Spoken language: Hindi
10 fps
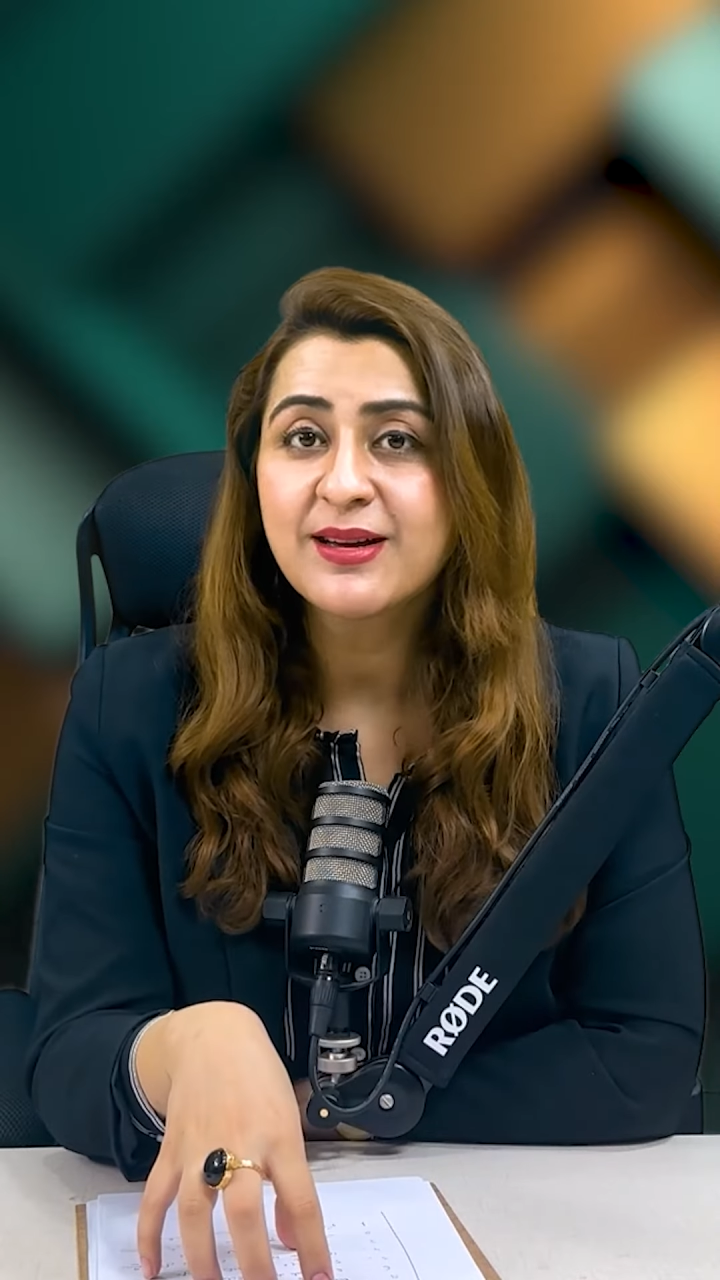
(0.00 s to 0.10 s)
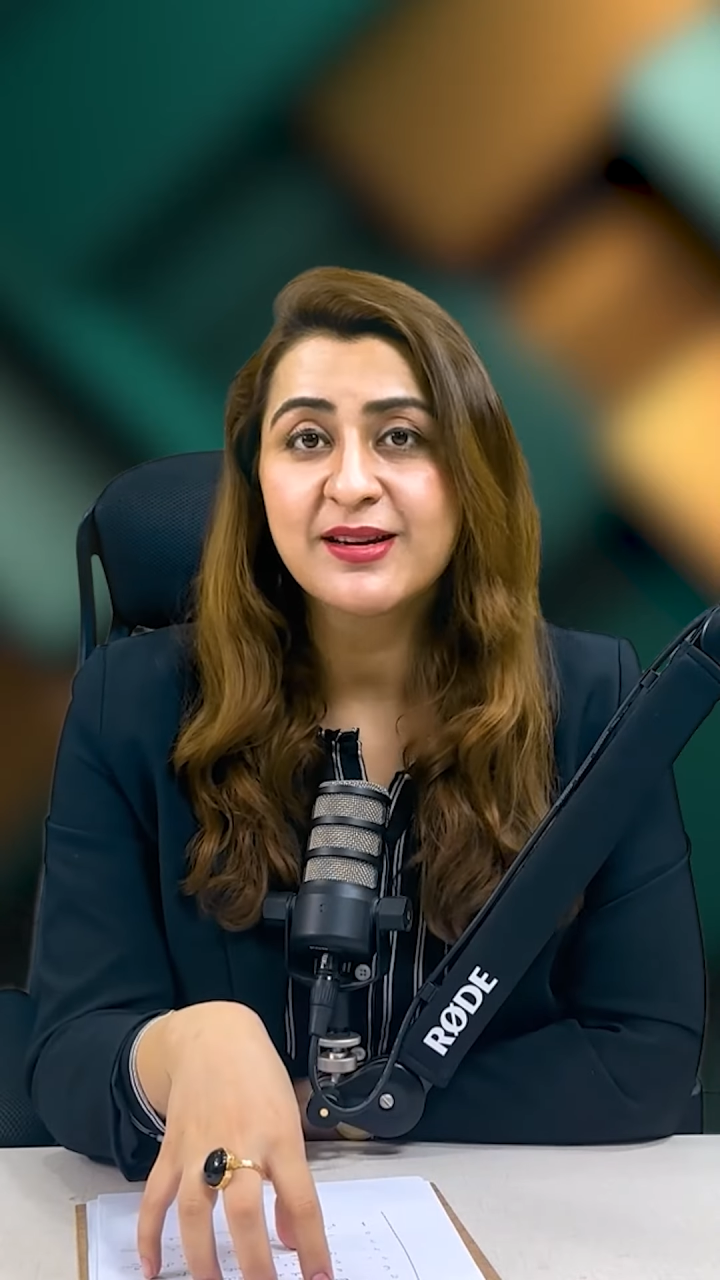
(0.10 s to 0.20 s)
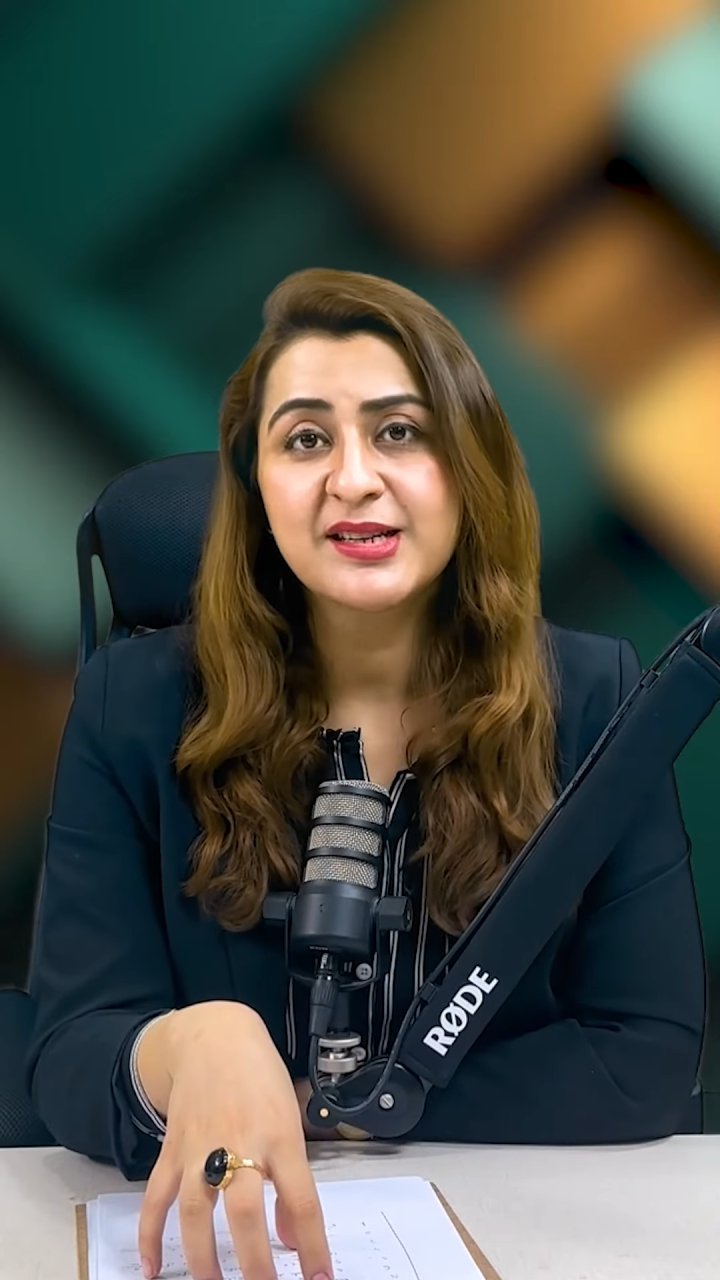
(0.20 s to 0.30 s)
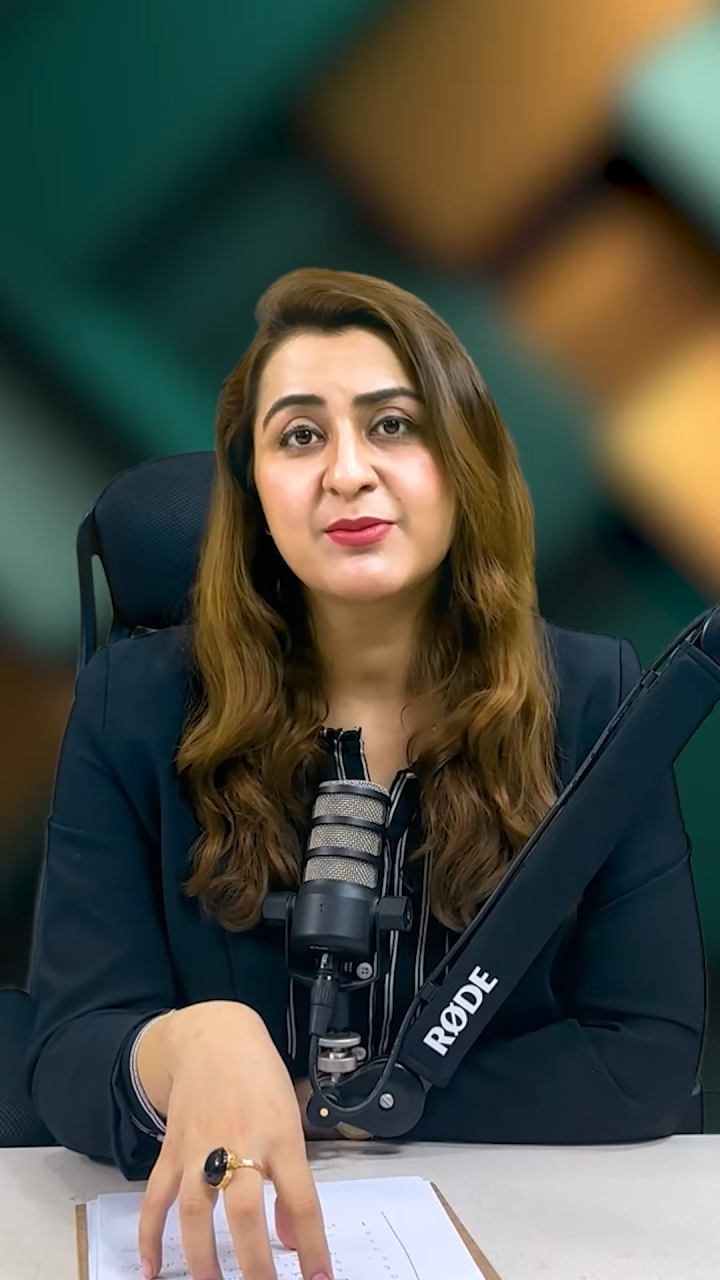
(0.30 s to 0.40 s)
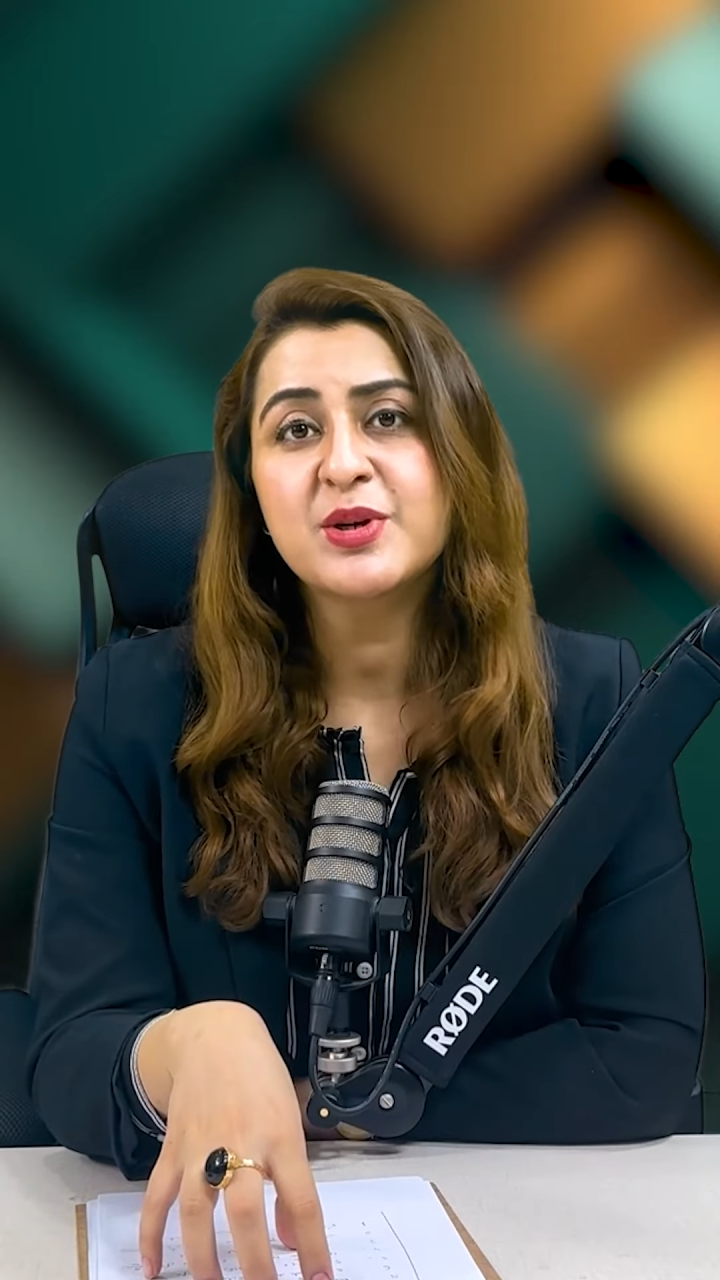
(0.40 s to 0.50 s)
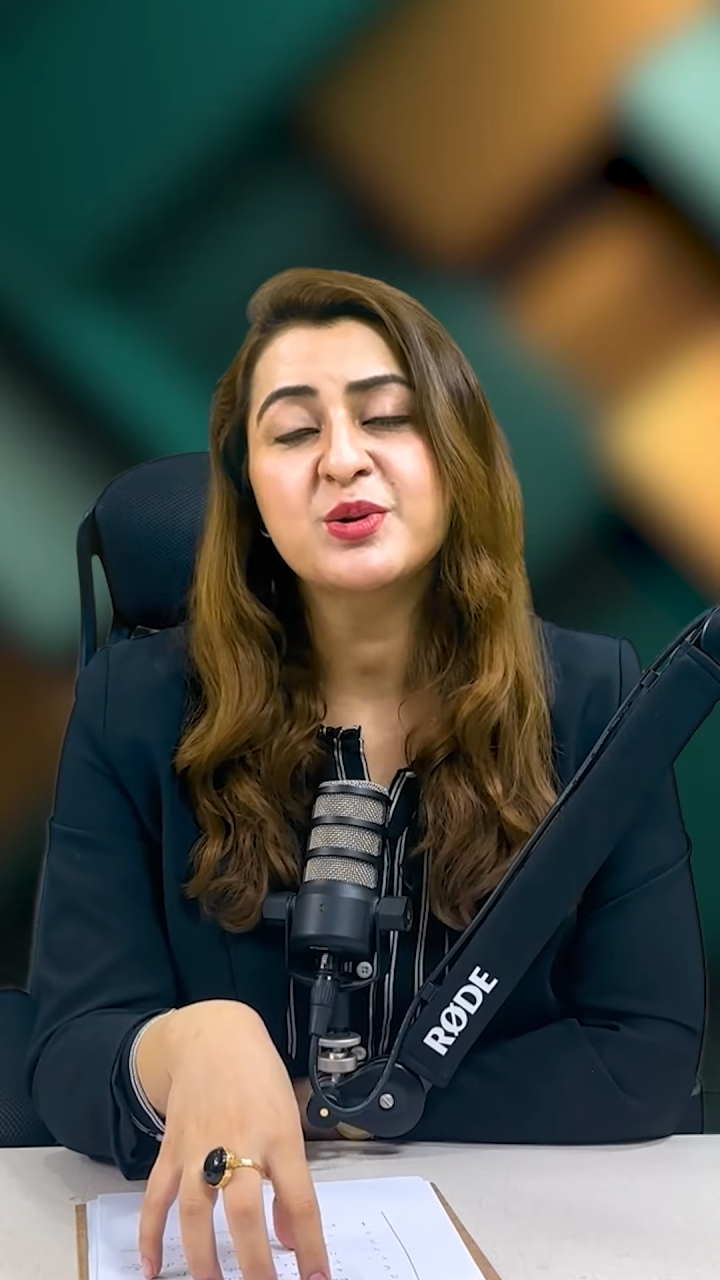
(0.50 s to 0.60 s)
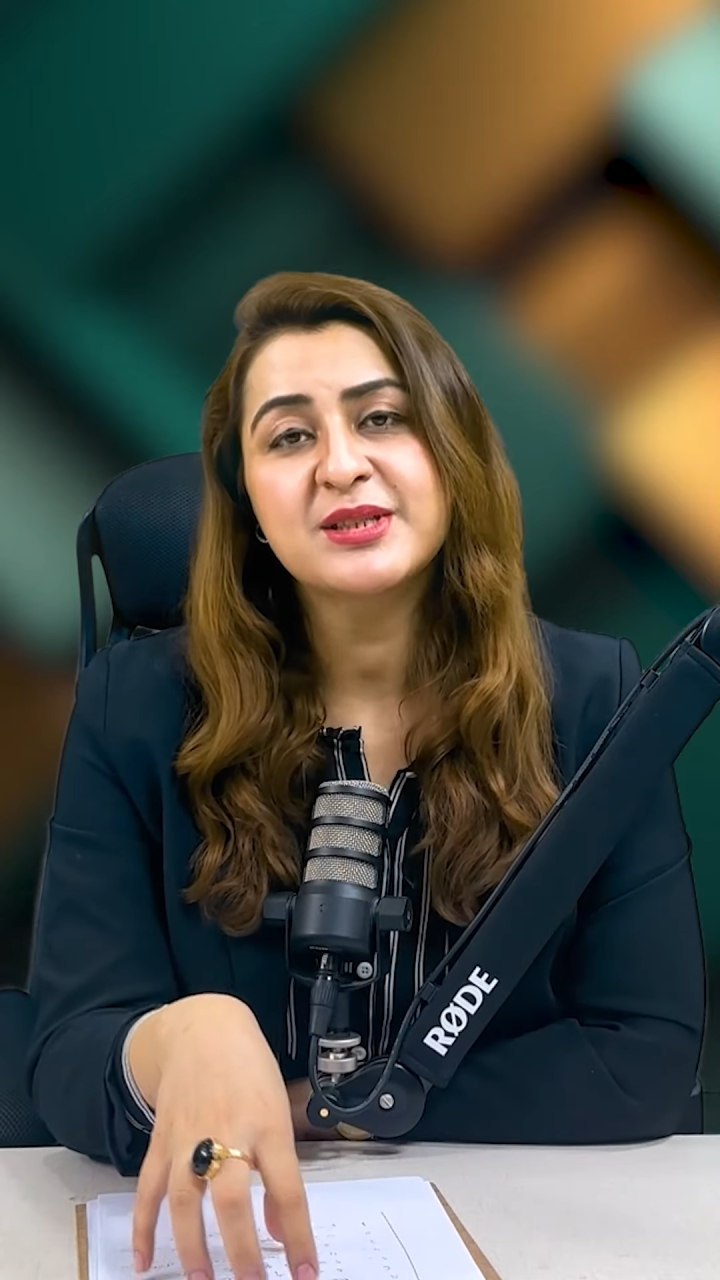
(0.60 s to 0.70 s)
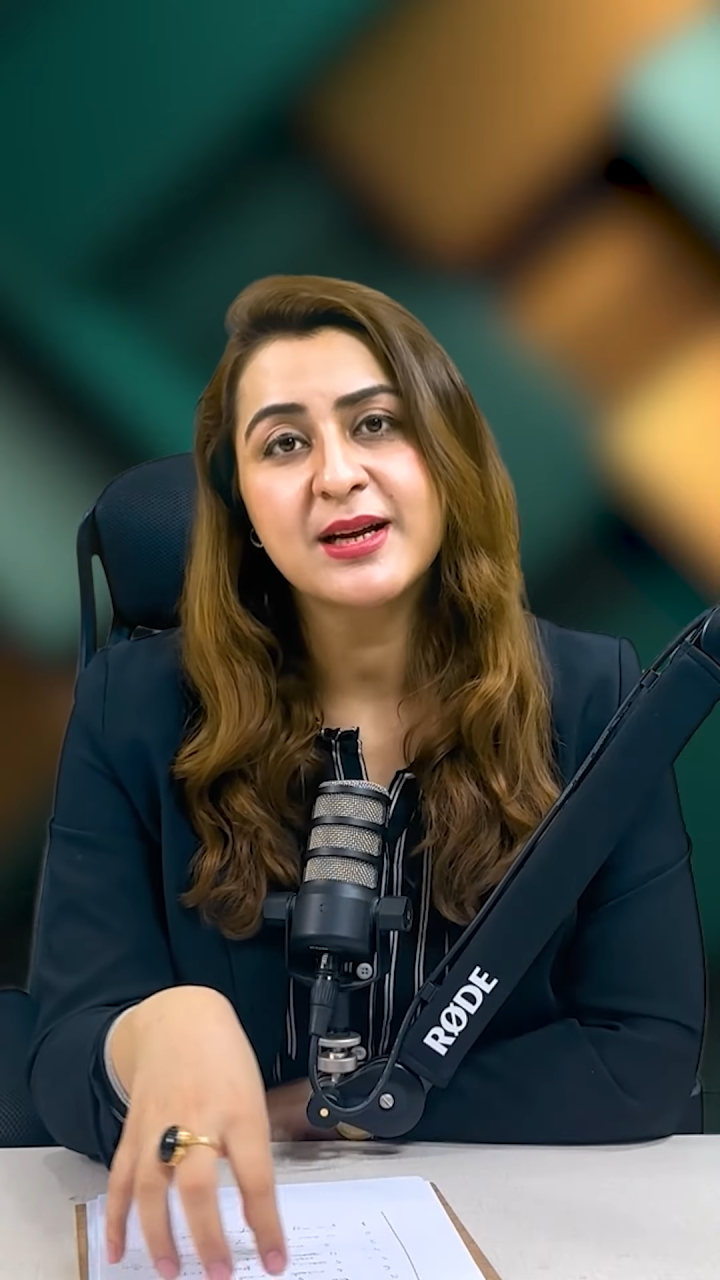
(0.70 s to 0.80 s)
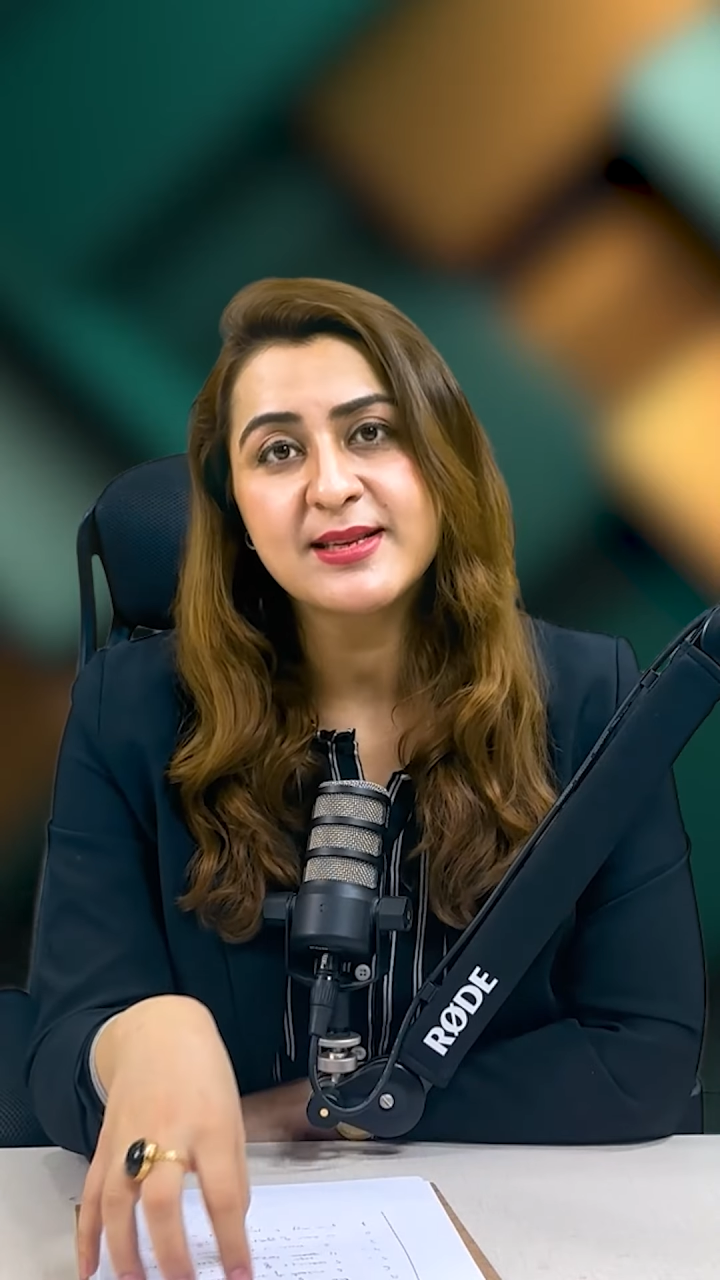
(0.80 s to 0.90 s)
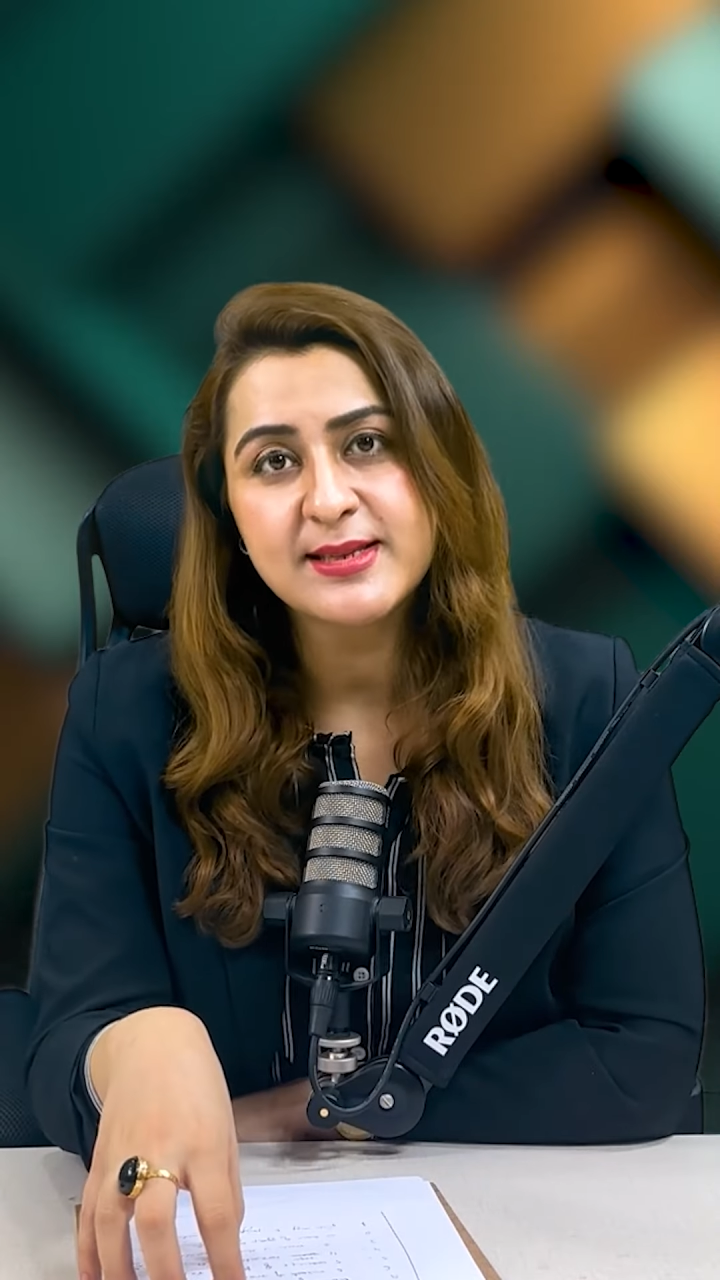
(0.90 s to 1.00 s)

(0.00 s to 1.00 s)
करने में उसका